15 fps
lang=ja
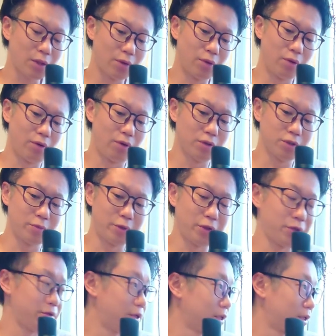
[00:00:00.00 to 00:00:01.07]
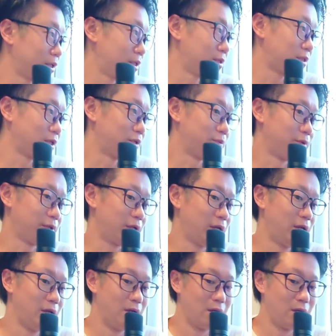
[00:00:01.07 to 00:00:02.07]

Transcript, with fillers: のその夕方ですけどもね、